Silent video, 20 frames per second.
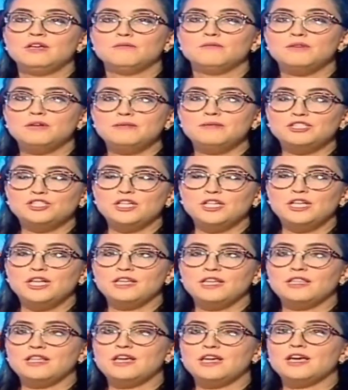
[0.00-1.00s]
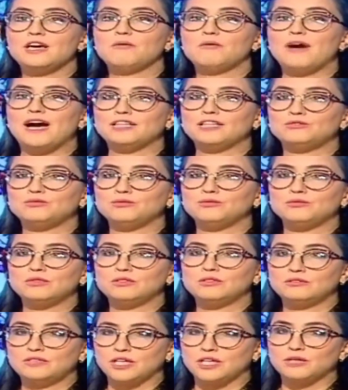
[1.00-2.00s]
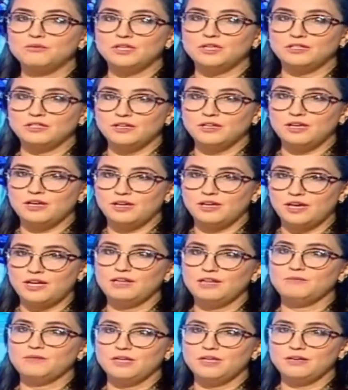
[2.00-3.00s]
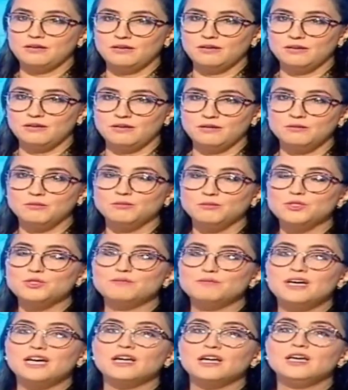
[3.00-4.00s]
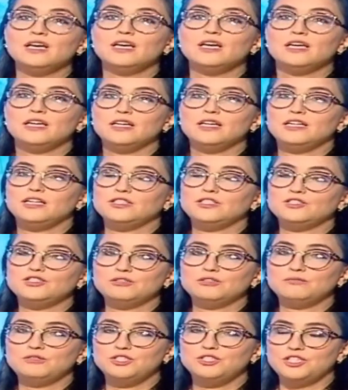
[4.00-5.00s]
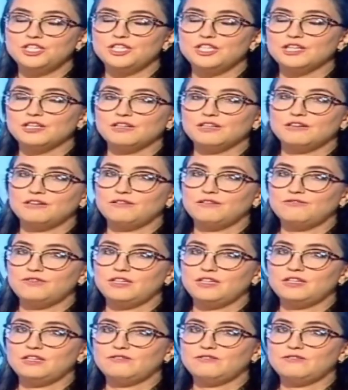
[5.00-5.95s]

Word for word: بالمجال هذايا وعنده تكوين علمي آه، مسبق آه، ينجم يشارك في